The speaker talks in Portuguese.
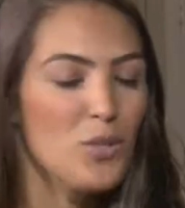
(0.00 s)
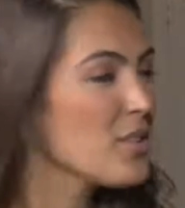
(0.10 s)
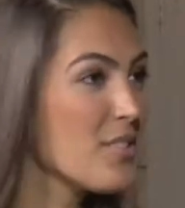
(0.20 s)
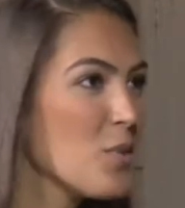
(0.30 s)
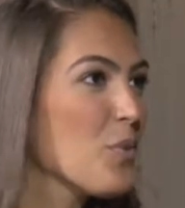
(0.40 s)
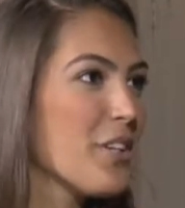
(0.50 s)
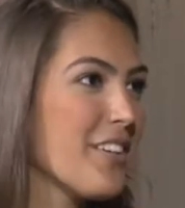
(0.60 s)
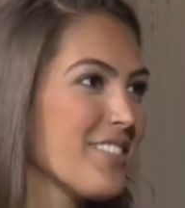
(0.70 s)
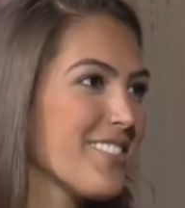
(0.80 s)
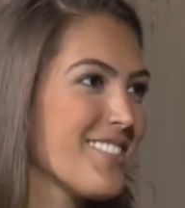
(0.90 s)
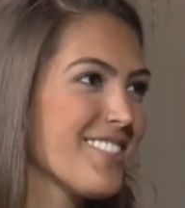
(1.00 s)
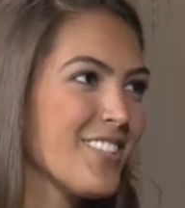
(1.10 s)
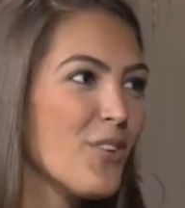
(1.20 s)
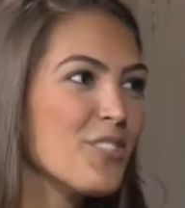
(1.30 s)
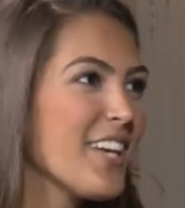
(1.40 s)
todas são bonitas.
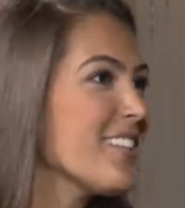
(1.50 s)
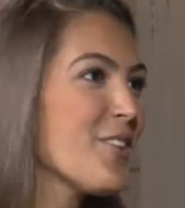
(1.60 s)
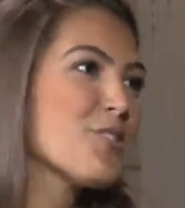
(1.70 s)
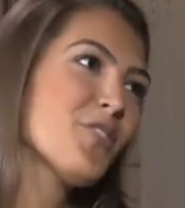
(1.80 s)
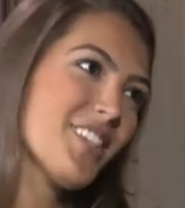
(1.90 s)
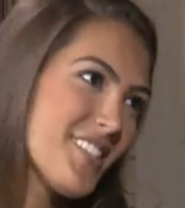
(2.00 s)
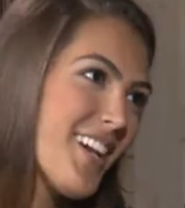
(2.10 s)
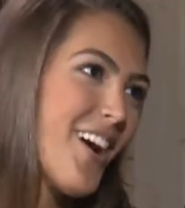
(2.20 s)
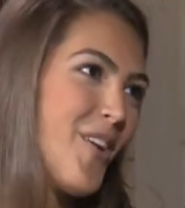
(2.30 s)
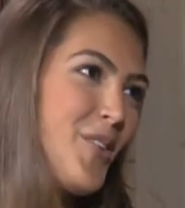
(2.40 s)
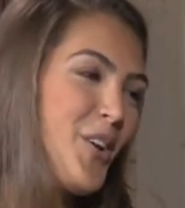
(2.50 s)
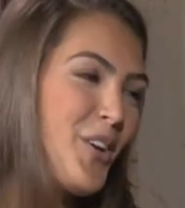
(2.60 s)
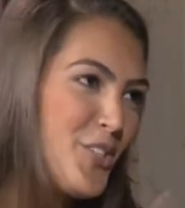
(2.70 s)
Então tem que ter um diferencial. E eu